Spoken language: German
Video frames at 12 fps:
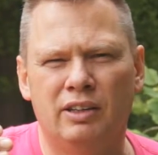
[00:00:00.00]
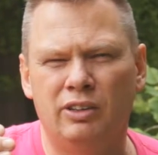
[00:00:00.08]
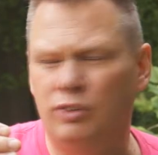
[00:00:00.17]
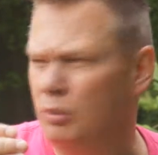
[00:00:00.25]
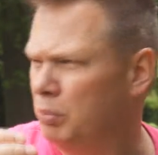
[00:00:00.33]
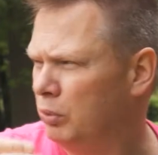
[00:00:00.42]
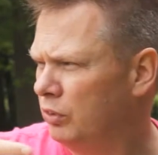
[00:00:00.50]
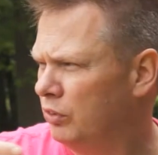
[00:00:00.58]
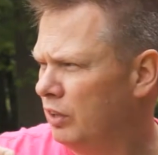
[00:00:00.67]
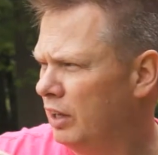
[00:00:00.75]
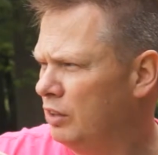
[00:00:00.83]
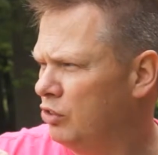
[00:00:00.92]
dieser Punkt
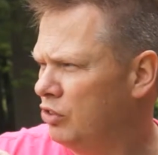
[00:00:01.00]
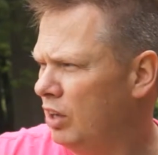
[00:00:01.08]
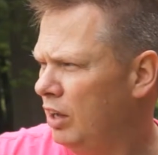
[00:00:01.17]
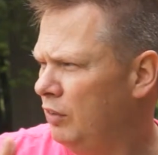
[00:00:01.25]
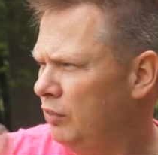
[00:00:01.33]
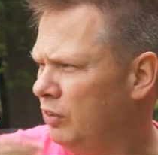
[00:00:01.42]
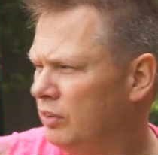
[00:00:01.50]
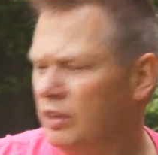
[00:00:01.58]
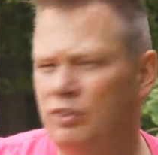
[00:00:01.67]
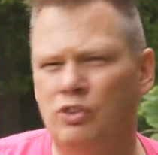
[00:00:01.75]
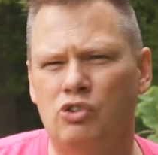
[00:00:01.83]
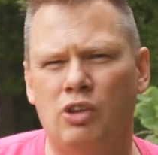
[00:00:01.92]
ist gar nicht scharf,
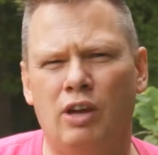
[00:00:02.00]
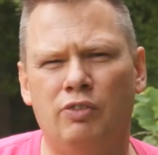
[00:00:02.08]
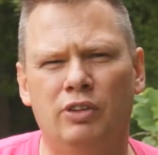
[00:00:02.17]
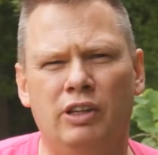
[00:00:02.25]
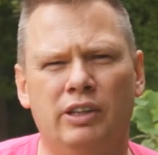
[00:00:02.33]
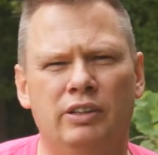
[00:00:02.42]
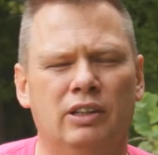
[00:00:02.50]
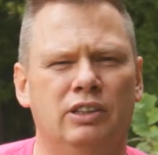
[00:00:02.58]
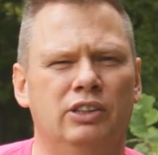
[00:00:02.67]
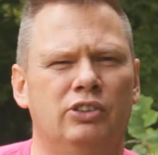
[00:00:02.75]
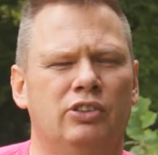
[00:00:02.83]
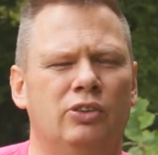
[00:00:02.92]
dass die Schärfe dahinter
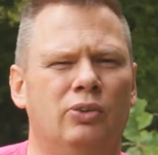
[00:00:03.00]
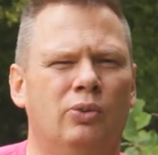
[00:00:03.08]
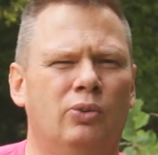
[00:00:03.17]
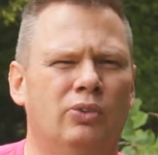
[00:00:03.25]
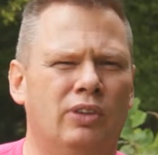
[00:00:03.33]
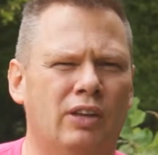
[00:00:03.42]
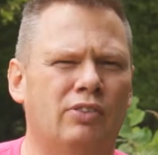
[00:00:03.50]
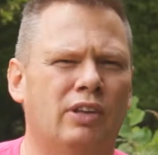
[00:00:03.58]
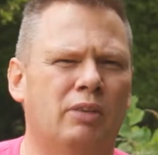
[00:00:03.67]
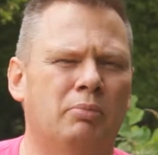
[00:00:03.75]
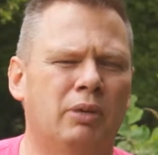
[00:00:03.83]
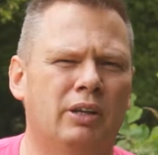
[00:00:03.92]
liegt. Und das
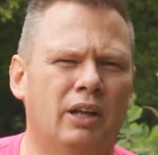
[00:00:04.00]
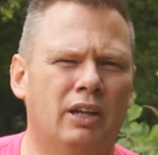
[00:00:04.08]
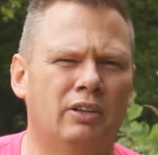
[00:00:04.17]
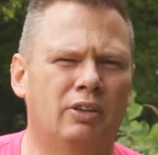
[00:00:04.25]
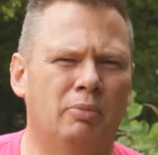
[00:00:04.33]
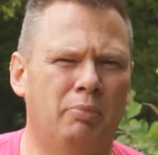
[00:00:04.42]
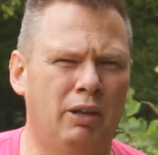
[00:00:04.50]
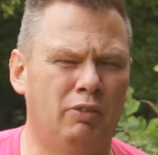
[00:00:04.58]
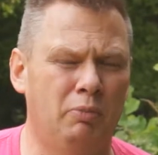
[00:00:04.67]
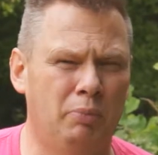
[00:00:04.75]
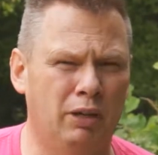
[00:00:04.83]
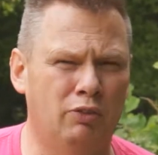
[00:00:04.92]
nennt man halt
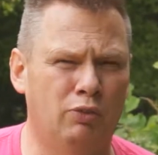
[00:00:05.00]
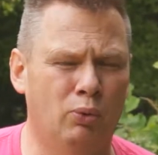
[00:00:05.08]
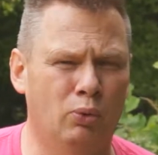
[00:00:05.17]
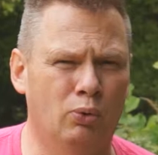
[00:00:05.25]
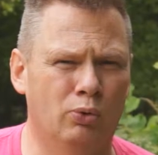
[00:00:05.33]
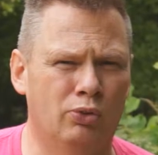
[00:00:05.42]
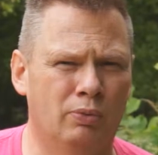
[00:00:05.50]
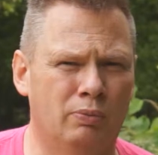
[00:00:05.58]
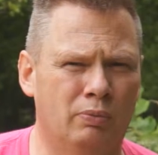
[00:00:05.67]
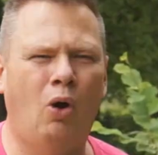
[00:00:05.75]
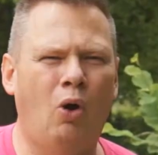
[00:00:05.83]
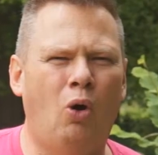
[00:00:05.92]
Backfokus.
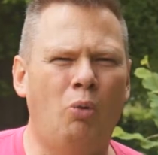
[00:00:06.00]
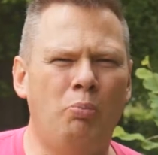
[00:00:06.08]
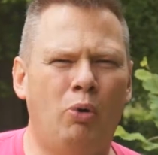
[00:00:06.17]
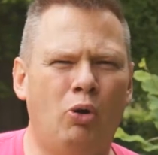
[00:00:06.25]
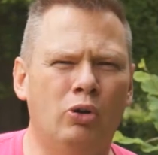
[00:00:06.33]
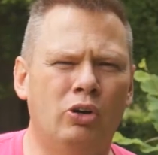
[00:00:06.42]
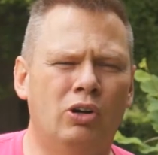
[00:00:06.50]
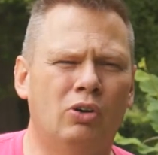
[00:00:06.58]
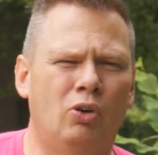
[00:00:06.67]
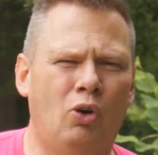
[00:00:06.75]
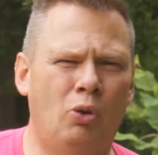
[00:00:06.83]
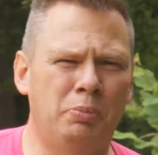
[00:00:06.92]
Ob
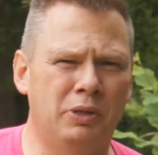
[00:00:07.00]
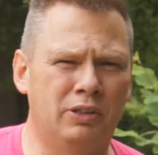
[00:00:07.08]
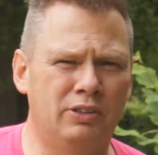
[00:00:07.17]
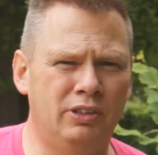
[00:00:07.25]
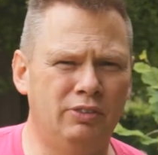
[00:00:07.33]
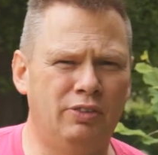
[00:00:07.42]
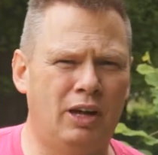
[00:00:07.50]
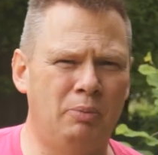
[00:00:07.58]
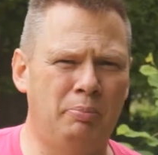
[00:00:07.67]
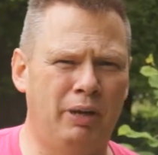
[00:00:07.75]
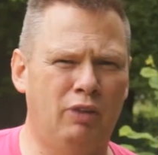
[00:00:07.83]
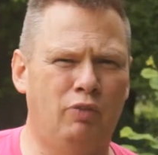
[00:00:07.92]
euer Objektiv
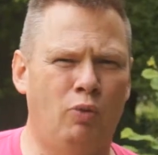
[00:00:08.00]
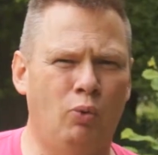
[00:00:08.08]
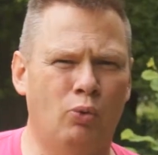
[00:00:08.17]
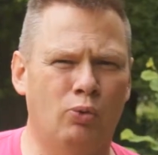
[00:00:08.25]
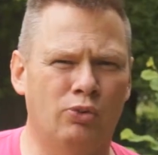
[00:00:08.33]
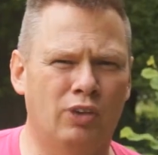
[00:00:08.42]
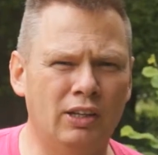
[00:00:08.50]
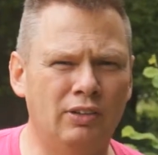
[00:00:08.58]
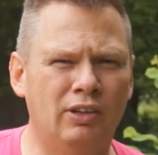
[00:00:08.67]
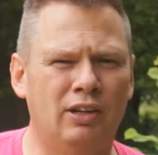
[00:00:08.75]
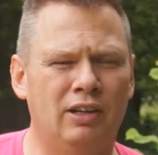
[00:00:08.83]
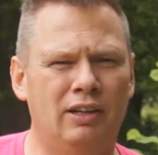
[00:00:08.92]
einen Backfokus
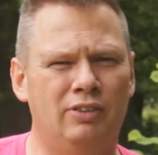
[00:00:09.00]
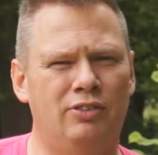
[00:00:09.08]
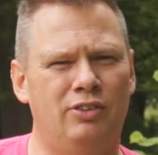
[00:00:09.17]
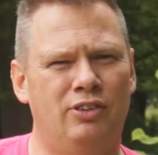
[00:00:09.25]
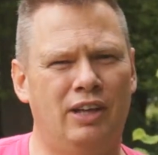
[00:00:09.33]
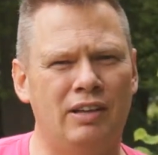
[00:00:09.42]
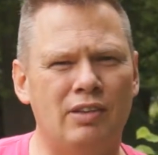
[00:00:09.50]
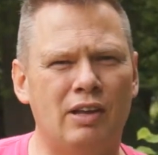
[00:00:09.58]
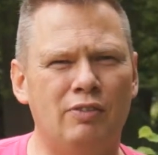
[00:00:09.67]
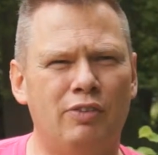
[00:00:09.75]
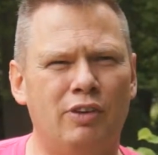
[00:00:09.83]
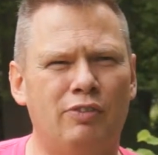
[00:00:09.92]
hat, lässt sich ganz
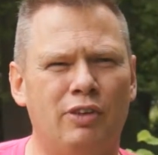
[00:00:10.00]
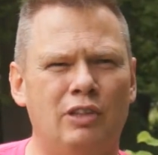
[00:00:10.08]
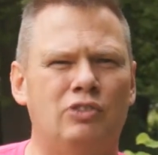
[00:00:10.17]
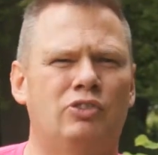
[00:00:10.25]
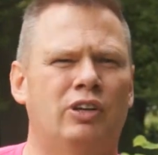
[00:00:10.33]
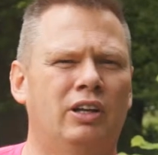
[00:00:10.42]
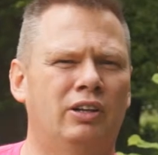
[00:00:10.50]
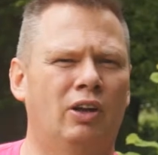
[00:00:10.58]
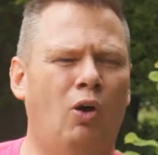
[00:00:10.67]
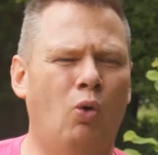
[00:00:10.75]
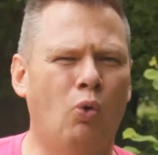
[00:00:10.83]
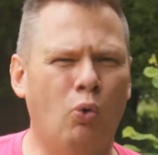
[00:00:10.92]
einfach
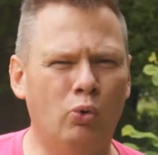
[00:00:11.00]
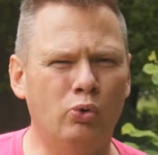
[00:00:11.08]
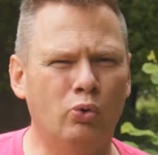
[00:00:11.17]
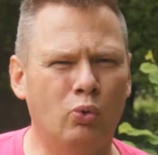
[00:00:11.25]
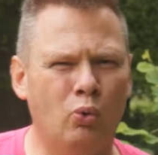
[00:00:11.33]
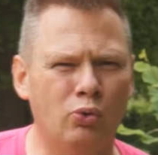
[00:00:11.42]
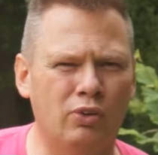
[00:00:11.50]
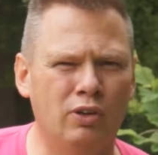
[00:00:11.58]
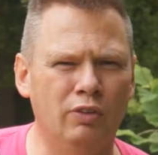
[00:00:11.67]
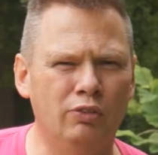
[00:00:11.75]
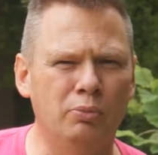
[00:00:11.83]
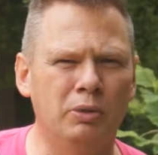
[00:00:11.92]
feststellen, auch ohne
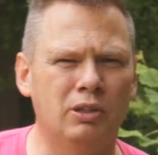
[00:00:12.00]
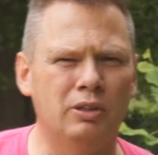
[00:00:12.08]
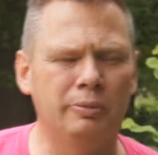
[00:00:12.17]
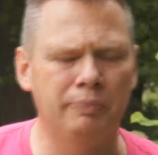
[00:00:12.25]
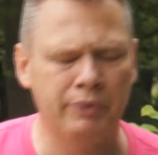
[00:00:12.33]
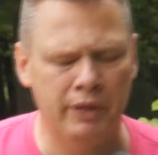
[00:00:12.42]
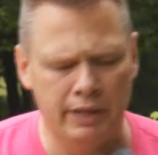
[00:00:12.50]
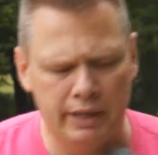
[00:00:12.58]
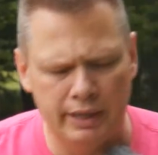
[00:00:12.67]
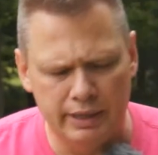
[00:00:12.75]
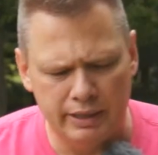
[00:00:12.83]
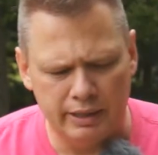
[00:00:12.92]
große Hilfsmittel.
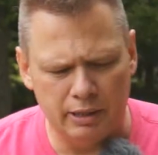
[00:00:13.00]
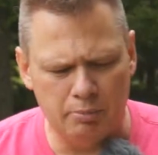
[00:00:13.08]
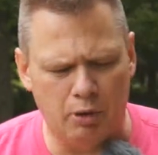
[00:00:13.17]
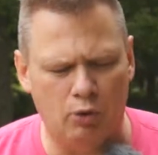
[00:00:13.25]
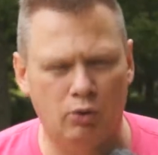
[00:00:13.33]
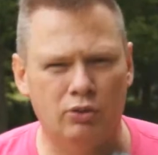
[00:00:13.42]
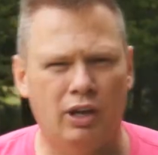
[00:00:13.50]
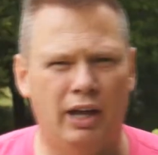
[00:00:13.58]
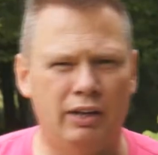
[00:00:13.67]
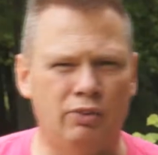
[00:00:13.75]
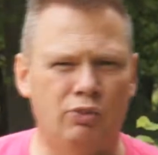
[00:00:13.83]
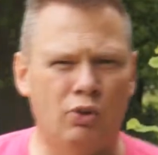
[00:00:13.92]
Ihr braucht
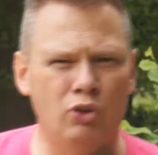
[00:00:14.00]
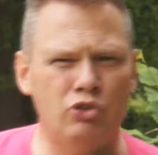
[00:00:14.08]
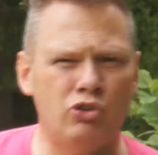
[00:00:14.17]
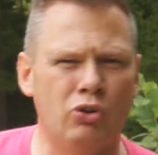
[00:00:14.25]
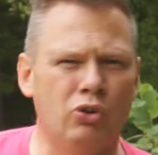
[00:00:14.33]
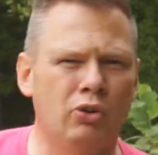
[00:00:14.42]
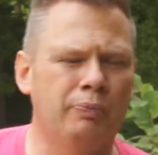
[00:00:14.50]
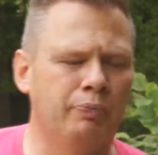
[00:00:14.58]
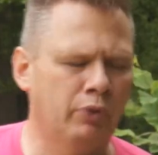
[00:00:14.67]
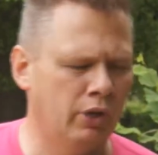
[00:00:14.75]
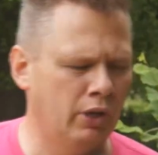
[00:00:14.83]
einen Zollstock,